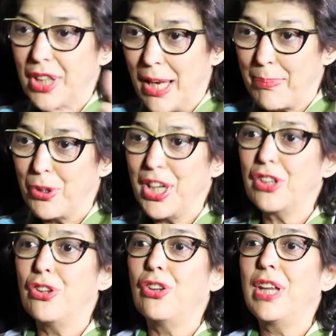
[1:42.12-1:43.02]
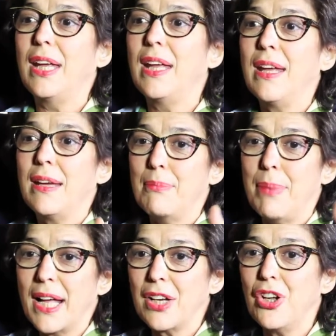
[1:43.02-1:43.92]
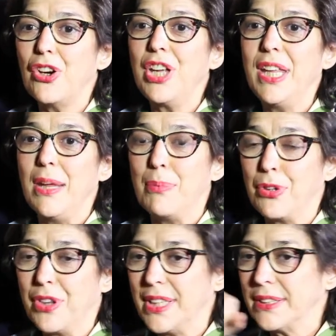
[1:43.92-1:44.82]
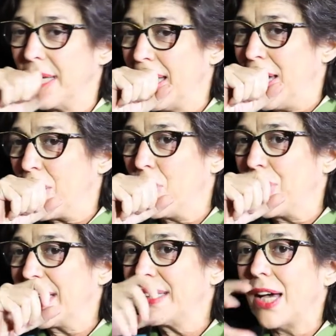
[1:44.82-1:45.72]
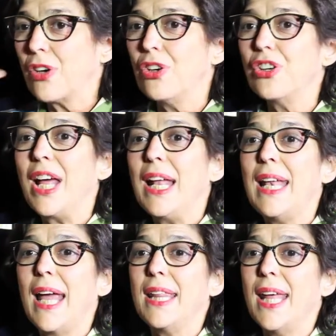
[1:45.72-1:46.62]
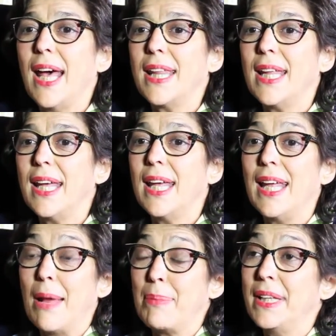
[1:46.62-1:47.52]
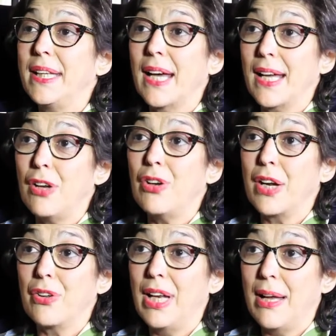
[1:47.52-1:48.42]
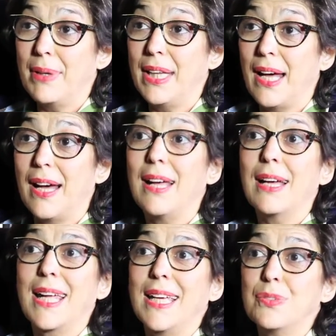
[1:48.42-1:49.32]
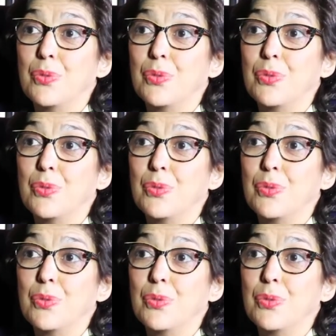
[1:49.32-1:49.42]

en el proyecto de barrio y de voces, conecta con la idea del el aprendizaje a lo largo de la vida, que es